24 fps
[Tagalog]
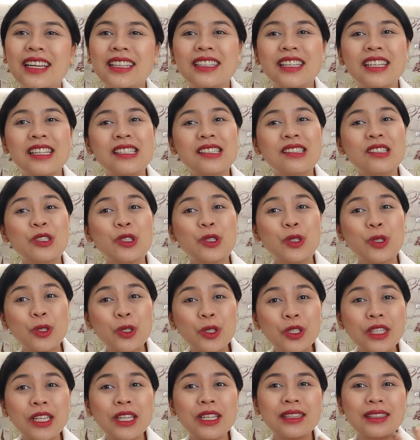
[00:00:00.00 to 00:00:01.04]
That is
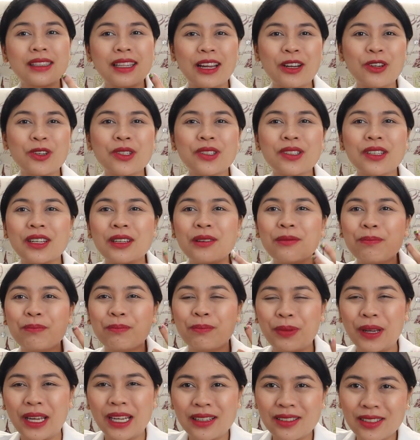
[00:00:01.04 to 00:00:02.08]
30,000
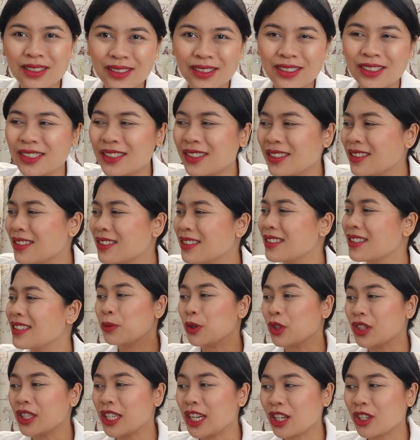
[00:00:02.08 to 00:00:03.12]
pesos
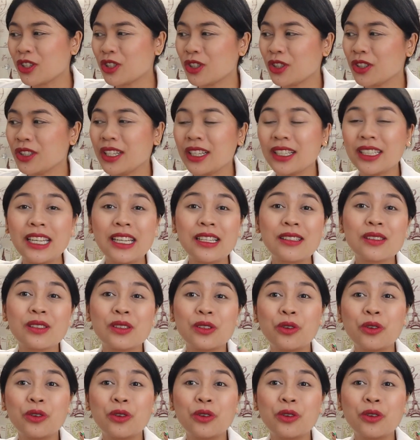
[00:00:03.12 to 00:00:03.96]
protection against